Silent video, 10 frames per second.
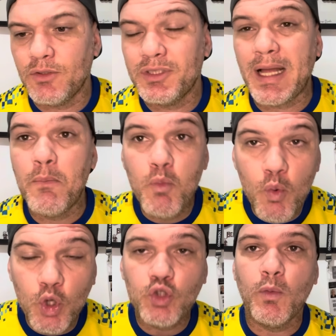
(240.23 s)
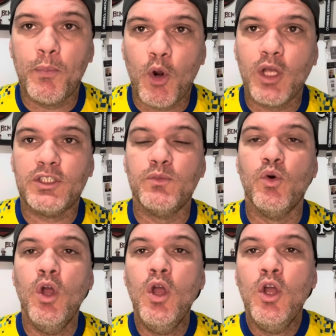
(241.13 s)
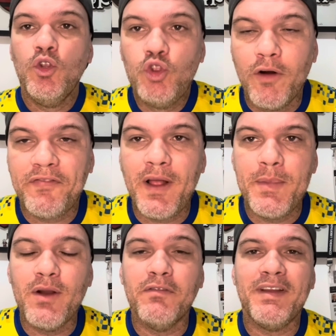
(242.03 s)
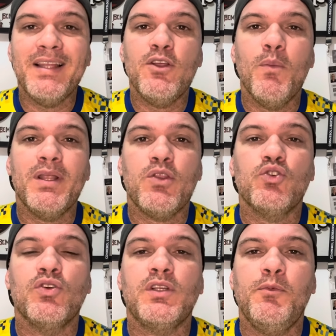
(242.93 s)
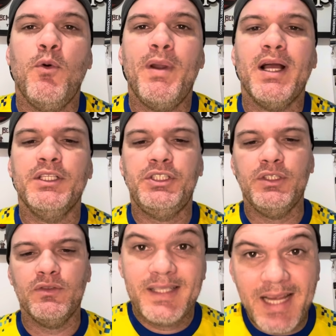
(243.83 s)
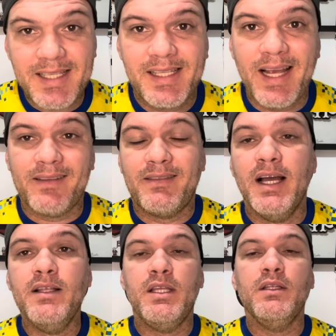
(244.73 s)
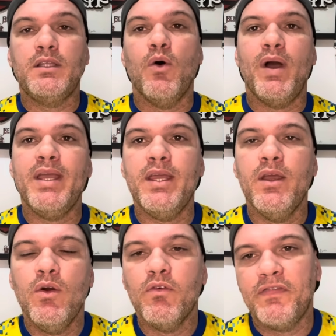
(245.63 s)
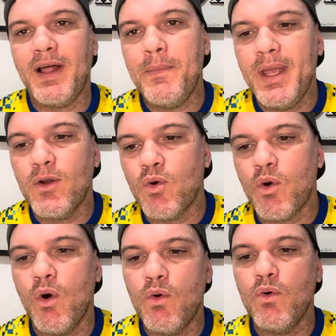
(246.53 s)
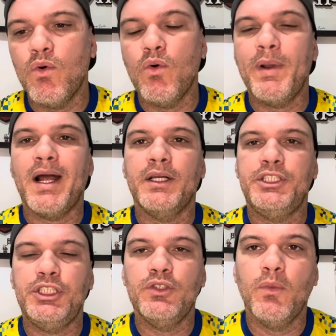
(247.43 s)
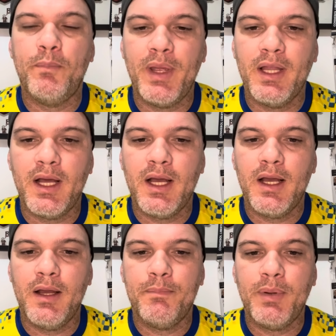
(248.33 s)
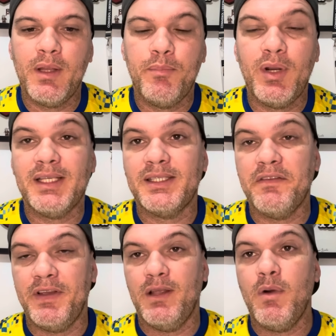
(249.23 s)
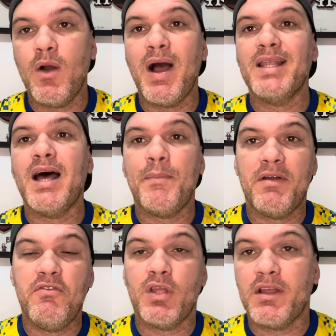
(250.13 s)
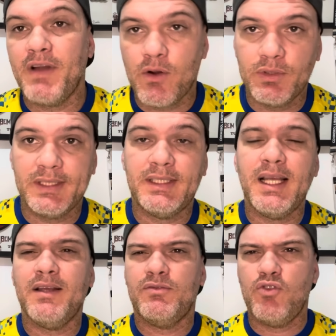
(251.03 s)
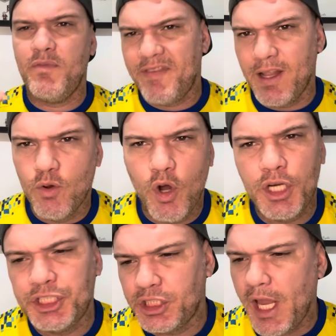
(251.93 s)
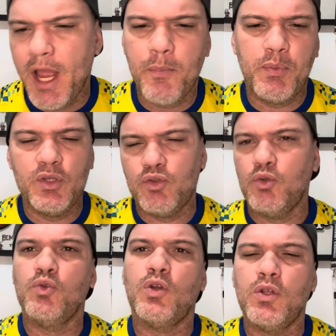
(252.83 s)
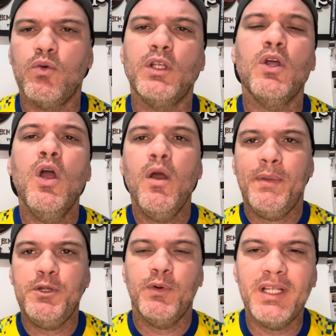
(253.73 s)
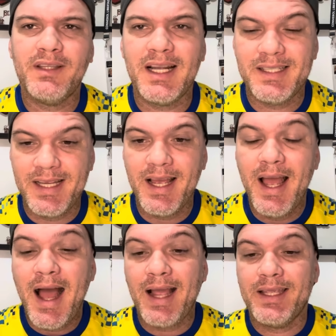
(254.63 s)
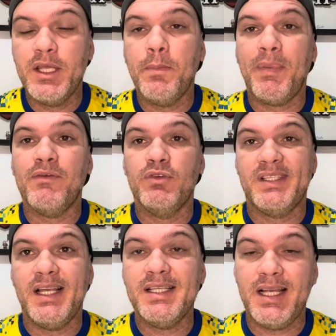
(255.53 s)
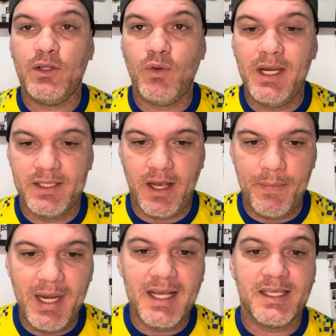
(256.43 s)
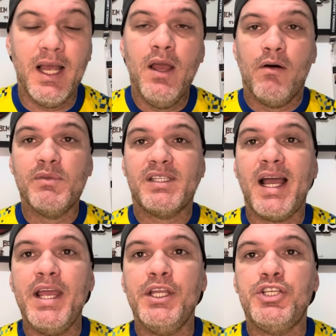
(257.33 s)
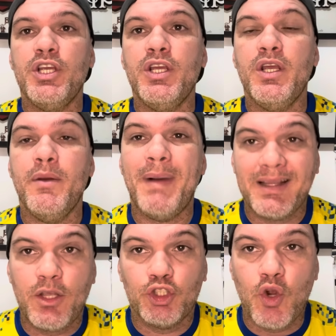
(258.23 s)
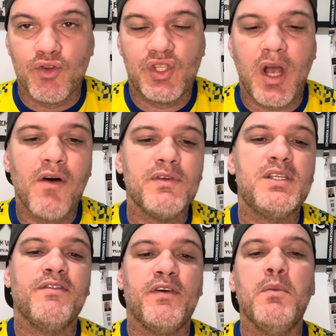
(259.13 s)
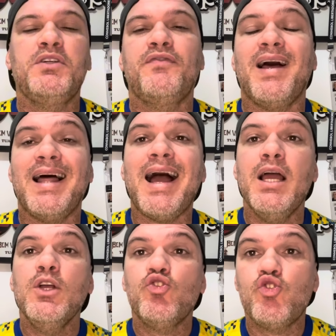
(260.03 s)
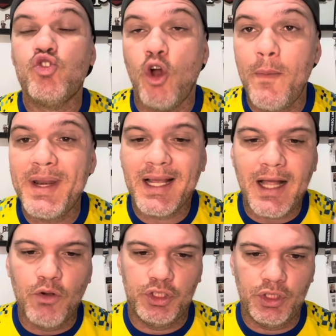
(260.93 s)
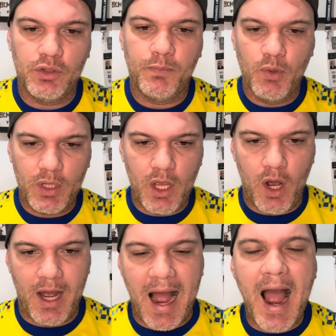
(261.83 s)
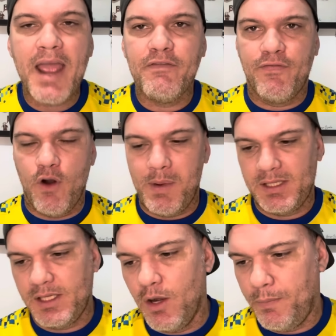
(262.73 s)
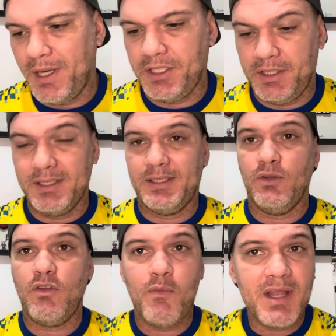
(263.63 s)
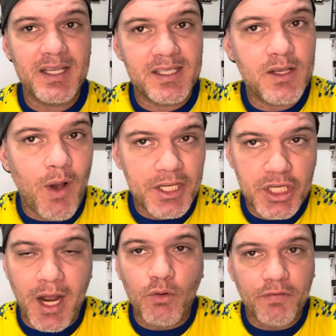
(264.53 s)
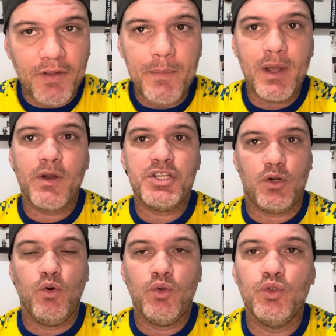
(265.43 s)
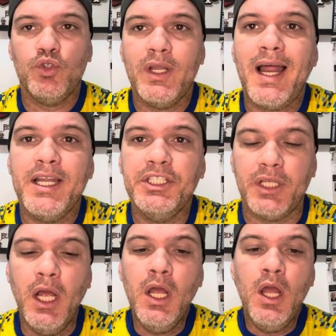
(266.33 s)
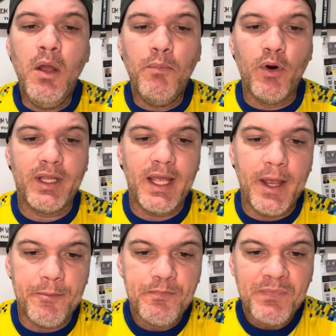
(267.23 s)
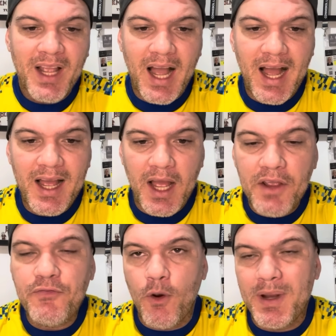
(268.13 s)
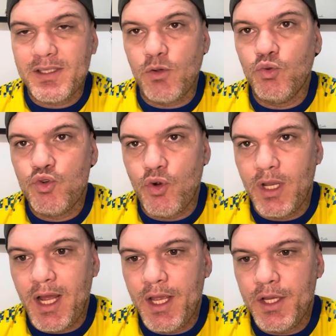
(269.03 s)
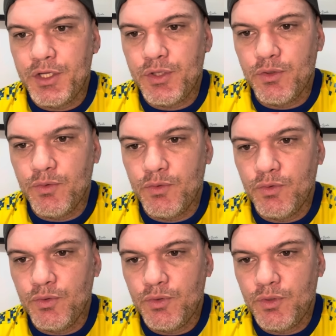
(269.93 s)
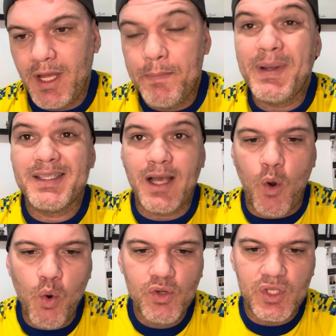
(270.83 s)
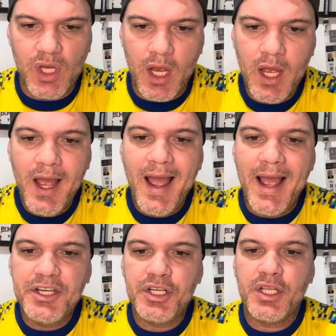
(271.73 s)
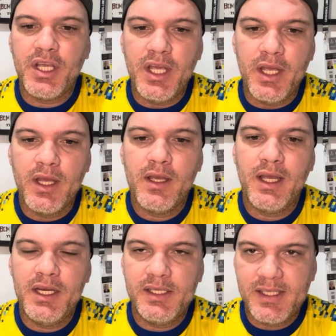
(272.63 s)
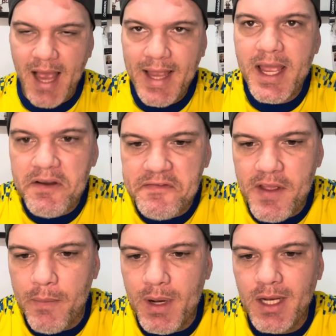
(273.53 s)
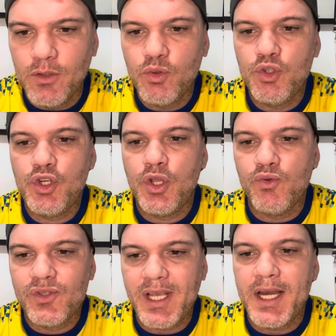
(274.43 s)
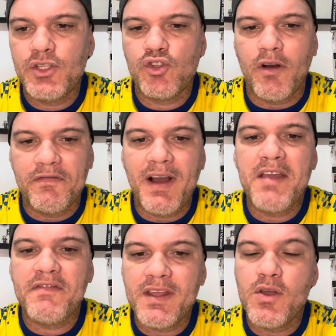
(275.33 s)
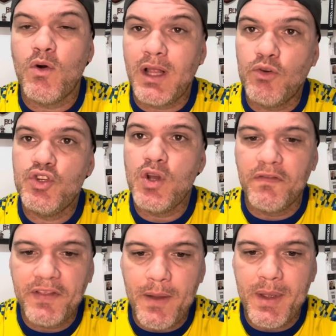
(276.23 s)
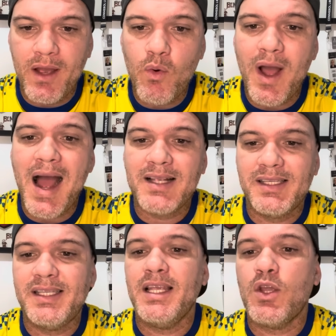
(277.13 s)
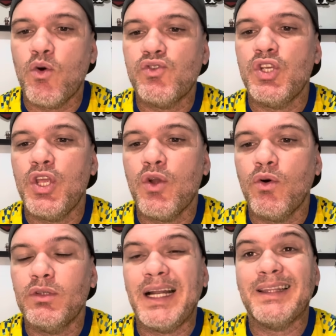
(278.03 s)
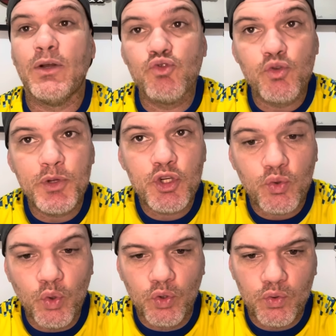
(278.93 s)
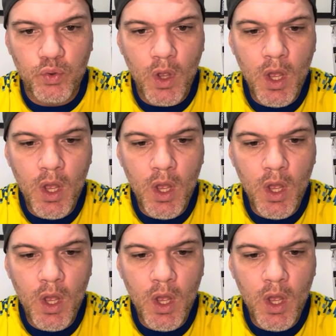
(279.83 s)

que está muito próximo do Flamengo vender o Matheus Gonçalves para o Bragantino, se acertando então aí o Flamengo com o Bragantino pela, pela por essa venda. Vamos aguardar para ver o que, que vai acontecer sobre valores, tempo, isso tudo, aquilo outro pra gente poder trazer aqui para vocês e atualizar, beleza? Vamos sair de Matheus Gonçalves e vamos falar sobre Claudinho, porque ó, a informação, presta atenção, teve uma decisão radical do Flamengo aí de acordo com o jornalista. Porque a, a informação dos jornais do, dos, da imprensa russa é de que eles seguem afirmando de que o Zenit só vai vender o Claudinho ao Flamengo assim que conseguir contratar um substituto.